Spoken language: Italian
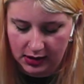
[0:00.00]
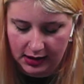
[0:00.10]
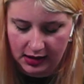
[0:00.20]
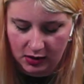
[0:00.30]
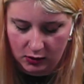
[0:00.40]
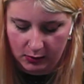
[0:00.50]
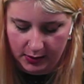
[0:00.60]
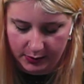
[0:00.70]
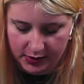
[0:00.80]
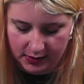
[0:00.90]
neri
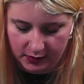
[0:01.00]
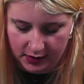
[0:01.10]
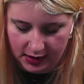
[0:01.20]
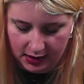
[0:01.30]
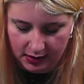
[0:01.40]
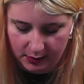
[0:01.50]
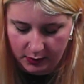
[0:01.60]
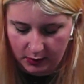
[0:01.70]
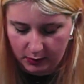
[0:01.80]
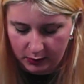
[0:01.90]
come possiamo vedere anche i
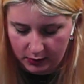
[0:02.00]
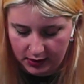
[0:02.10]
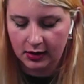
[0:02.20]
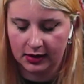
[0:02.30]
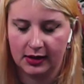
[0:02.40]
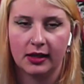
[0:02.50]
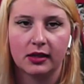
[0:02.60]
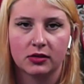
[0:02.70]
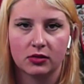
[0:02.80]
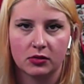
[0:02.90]
polmoni
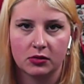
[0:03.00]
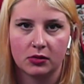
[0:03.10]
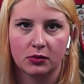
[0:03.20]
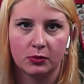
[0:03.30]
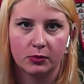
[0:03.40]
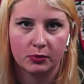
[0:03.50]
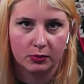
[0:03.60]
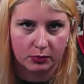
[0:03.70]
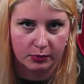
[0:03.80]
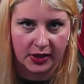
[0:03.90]
che sono un